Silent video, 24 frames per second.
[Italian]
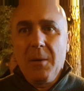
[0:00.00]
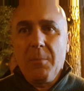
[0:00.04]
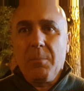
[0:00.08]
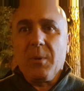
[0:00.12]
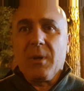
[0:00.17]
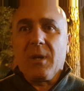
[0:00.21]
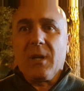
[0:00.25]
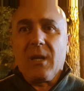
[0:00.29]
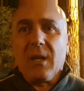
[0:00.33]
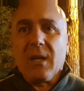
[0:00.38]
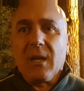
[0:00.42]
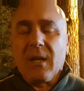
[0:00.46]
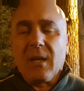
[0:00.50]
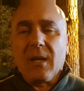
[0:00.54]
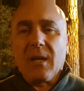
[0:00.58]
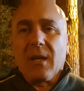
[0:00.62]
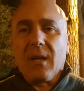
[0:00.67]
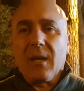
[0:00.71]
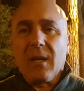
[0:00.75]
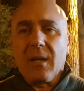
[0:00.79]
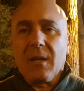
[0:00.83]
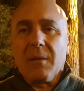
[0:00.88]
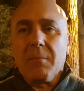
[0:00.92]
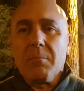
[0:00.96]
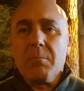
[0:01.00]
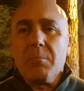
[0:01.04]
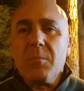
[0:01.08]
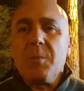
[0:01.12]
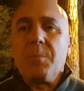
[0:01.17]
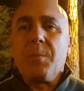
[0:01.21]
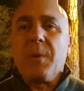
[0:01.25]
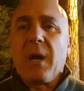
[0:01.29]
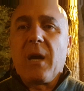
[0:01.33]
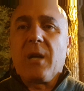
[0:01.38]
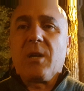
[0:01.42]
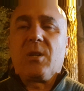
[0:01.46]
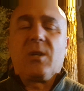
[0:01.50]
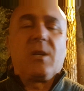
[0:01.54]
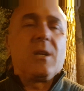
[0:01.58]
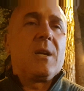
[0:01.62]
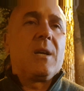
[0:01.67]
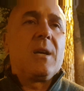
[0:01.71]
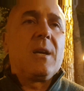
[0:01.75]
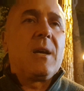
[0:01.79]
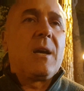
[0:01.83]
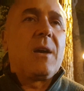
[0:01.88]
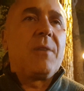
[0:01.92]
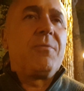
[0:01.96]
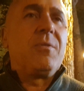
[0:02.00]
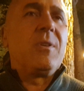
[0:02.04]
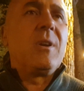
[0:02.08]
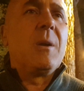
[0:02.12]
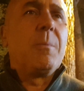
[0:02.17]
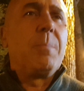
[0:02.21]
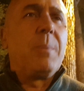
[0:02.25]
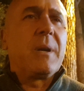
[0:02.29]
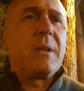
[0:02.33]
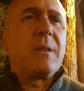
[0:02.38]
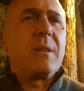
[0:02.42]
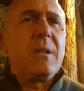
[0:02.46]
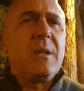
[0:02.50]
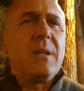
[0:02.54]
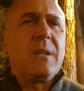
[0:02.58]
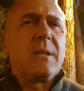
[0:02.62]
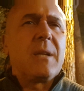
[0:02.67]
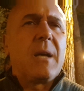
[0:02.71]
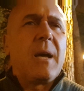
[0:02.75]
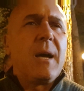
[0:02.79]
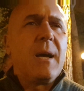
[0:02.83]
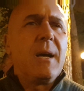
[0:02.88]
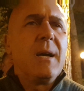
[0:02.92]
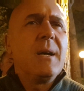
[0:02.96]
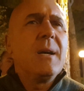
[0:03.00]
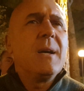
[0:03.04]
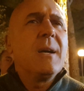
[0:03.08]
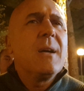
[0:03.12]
perché mi piace a fine partita